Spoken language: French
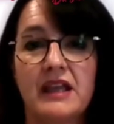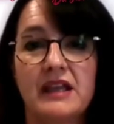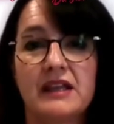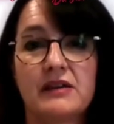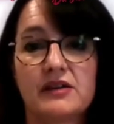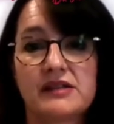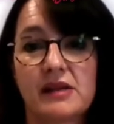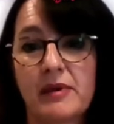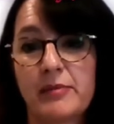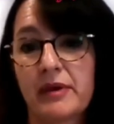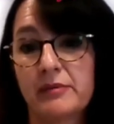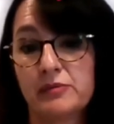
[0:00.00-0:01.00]
Et euh,
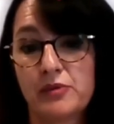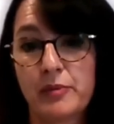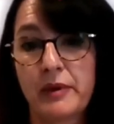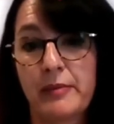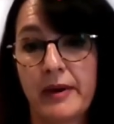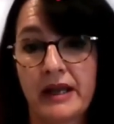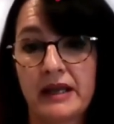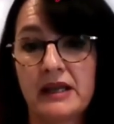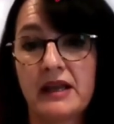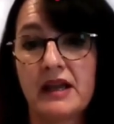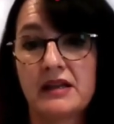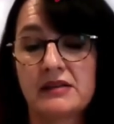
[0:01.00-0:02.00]
ça m'a permis de me
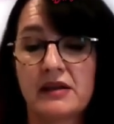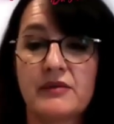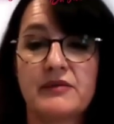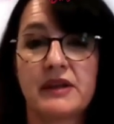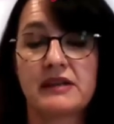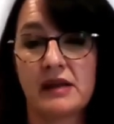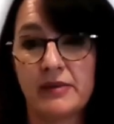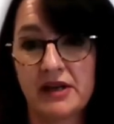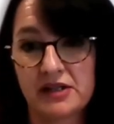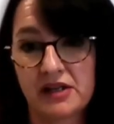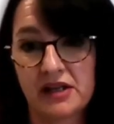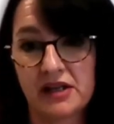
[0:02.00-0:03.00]
préparer à être un
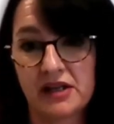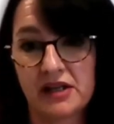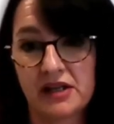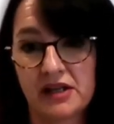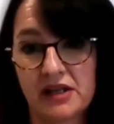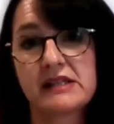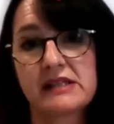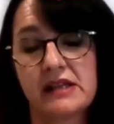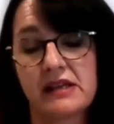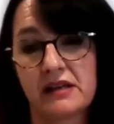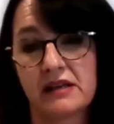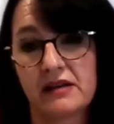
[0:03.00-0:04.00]
véritable agent immobilier
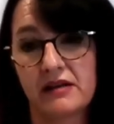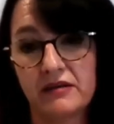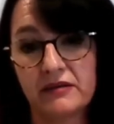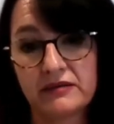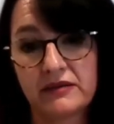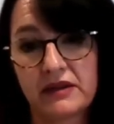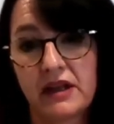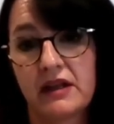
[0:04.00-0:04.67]
pendant cinq ans.